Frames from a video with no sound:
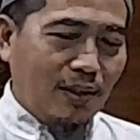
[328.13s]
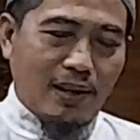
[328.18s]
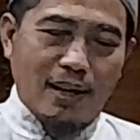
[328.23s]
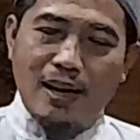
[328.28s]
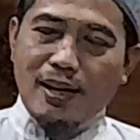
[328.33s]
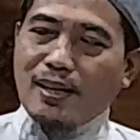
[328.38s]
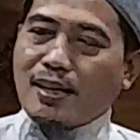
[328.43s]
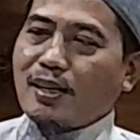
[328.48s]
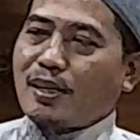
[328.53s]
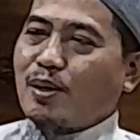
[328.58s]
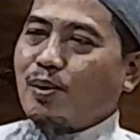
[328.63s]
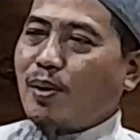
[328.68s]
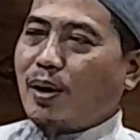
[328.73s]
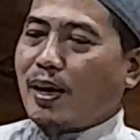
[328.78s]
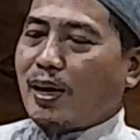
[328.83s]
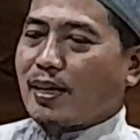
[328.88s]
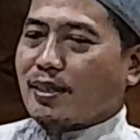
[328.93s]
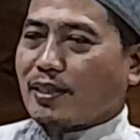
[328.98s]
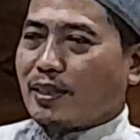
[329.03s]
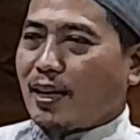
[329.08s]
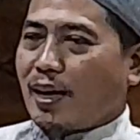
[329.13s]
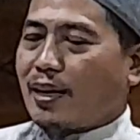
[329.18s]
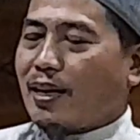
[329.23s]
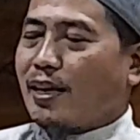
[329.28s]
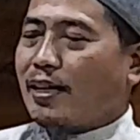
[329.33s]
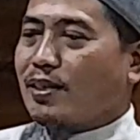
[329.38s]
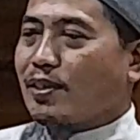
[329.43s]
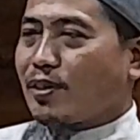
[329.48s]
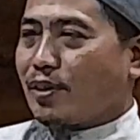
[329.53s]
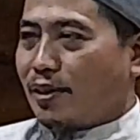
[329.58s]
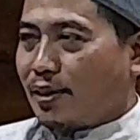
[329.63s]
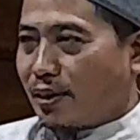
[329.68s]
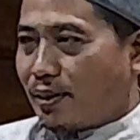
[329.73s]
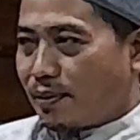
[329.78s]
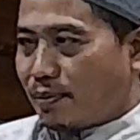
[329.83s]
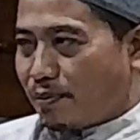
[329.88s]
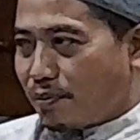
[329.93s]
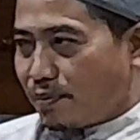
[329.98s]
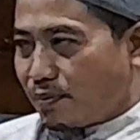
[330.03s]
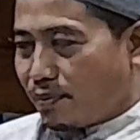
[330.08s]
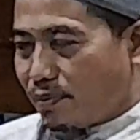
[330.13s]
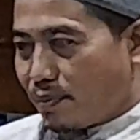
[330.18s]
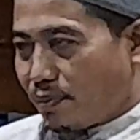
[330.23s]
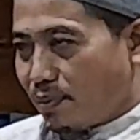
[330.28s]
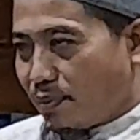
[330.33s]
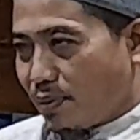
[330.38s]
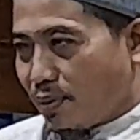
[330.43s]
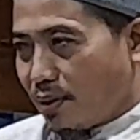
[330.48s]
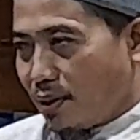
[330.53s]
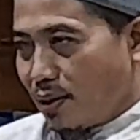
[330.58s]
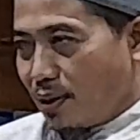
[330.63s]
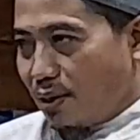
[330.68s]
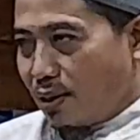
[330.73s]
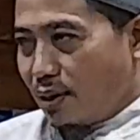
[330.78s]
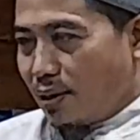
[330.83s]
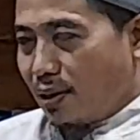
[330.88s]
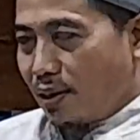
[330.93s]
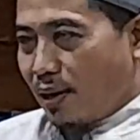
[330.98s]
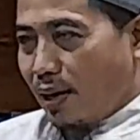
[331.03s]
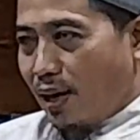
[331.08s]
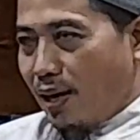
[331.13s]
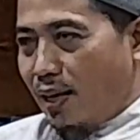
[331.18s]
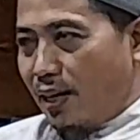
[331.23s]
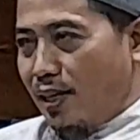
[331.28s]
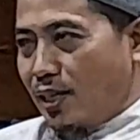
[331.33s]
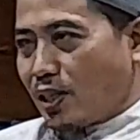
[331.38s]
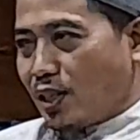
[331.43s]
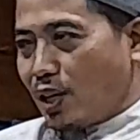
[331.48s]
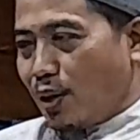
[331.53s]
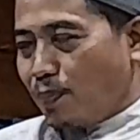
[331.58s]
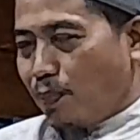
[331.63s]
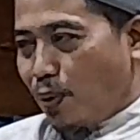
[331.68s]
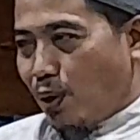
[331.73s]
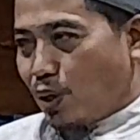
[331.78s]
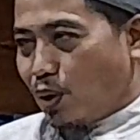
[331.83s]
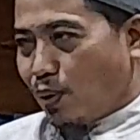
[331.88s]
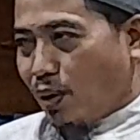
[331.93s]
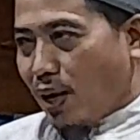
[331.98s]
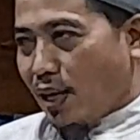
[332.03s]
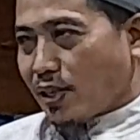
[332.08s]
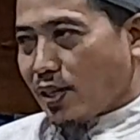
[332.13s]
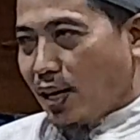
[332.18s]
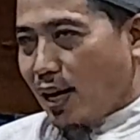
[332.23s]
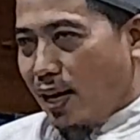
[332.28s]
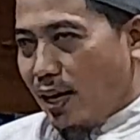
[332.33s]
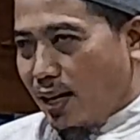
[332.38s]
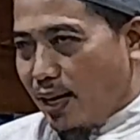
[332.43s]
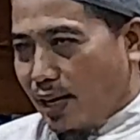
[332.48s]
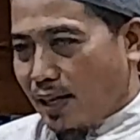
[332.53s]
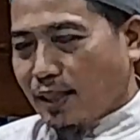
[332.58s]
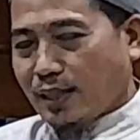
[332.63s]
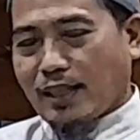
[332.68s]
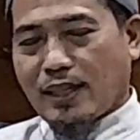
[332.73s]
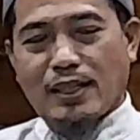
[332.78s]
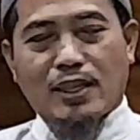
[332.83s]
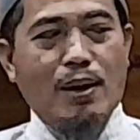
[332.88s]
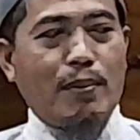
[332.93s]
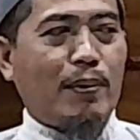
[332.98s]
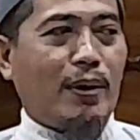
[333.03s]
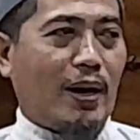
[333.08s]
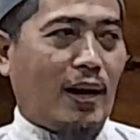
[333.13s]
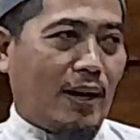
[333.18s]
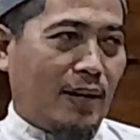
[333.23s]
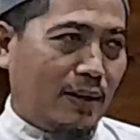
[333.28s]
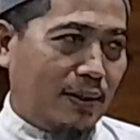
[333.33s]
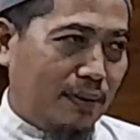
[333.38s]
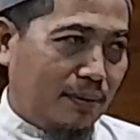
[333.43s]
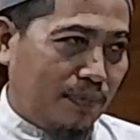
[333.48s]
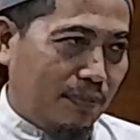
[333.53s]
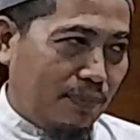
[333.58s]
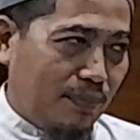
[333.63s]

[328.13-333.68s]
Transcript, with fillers: Yang kedua asli anak istri. Anak istri pun juga sangat kita bela.